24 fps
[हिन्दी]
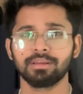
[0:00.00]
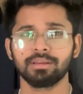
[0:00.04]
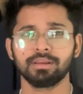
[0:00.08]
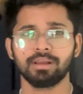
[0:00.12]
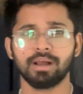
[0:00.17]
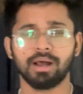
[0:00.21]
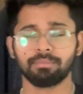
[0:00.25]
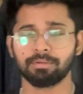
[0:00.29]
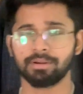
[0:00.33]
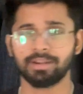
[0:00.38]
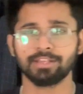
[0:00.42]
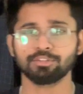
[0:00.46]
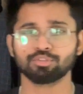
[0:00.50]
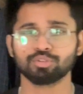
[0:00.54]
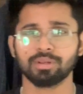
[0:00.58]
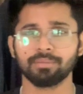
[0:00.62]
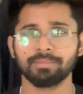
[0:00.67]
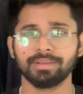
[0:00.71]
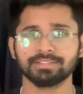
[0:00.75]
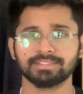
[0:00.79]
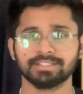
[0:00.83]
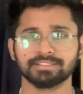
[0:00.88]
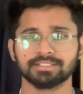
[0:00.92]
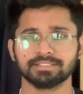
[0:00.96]
आपने नहीं सुना
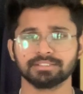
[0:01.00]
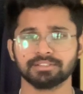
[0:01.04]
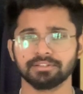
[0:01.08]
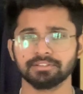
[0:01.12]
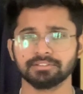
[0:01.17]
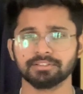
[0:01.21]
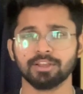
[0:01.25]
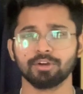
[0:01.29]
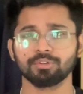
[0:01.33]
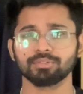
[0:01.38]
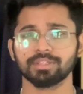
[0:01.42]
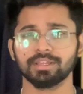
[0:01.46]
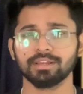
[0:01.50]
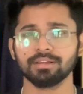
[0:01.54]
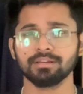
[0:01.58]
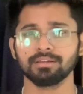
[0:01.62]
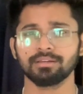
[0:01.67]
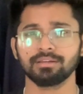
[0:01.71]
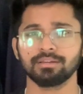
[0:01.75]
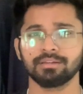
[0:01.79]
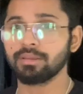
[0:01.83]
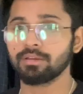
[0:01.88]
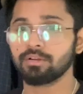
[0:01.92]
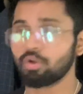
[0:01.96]
मेन्स एक्सेसरीज क्या होता
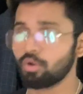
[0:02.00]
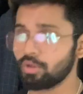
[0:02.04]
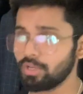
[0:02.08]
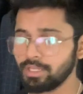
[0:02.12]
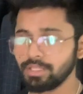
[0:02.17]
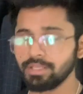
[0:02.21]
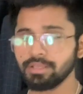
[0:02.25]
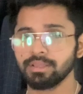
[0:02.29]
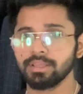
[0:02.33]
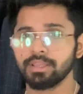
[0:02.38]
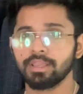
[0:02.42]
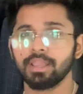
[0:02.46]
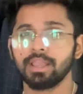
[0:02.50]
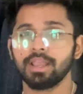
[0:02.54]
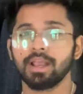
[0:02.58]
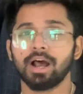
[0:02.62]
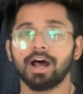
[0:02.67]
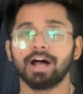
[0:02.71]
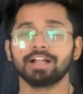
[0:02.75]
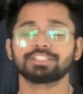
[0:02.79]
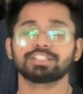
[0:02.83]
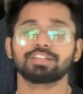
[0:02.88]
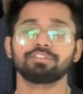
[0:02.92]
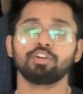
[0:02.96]
है कोई नहीं
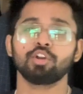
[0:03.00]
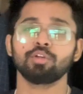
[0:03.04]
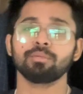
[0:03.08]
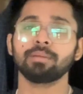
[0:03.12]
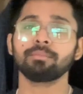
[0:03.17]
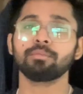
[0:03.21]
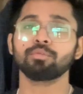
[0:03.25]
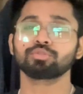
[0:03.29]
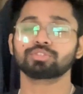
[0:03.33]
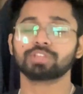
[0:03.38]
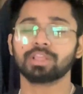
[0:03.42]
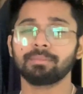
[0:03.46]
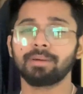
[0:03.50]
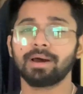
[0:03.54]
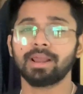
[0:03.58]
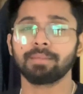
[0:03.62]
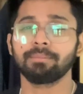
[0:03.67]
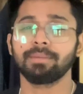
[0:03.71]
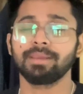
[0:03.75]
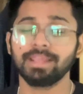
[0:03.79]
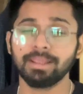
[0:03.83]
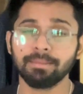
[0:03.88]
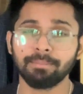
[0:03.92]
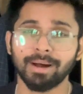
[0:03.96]
आज की वीडियो में हम उसके बारे
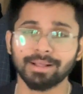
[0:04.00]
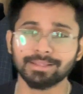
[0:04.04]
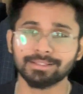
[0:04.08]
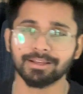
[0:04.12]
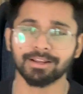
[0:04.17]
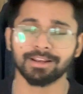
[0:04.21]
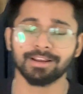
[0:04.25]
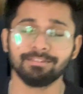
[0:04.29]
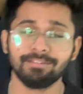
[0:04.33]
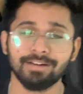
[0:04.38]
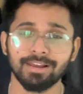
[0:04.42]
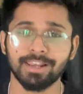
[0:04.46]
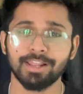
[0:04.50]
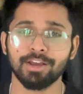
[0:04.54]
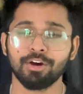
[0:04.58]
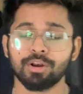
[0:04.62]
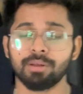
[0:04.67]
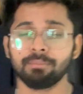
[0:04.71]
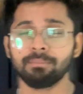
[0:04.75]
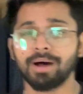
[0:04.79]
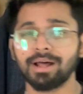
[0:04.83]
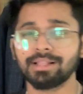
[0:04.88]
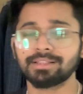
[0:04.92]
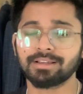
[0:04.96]
में ही बात करने वाले हैं और
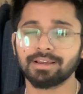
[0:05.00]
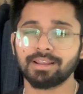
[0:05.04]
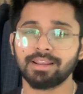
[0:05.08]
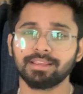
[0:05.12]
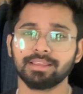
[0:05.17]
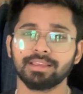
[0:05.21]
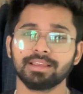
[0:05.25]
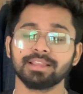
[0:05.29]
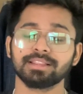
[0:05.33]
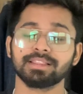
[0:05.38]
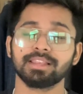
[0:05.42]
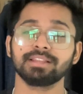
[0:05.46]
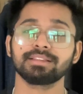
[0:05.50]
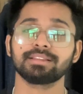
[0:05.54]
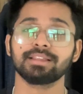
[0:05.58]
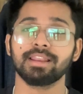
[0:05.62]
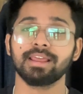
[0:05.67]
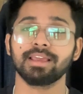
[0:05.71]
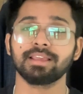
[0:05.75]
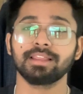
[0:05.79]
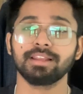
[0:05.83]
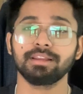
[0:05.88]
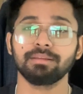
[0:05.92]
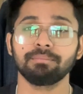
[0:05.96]
हम बात करेंगे कितनी
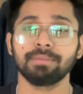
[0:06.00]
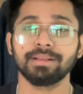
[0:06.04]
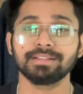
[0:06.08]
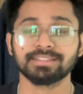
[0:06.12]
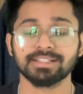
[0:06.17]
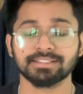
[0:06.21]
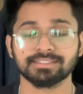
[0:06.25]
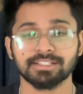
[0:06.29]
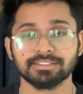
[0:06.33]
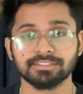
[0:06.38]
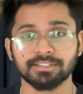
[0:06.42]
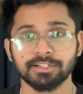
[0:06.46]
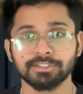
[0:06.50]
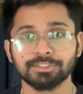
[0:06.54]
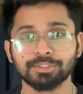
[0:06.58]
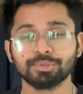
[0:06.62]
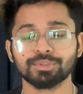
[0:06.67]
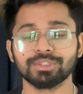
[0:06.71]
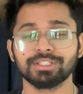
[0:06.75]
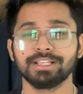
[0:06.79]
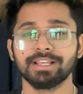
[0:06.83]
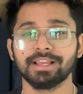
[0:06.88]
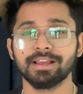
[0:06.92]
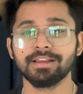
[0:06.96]
तरह की मेंस एक्सेसरीज
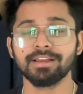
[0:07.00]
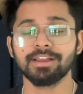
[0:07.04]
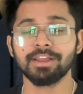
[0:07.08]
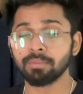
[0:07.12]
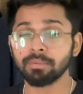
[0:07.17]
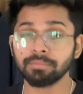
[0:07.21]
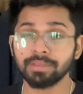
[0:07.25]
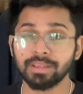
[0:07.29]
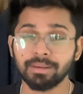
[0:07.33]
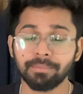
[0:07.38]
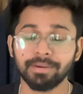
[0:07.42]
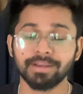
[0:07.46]
होती हैं हम ये भी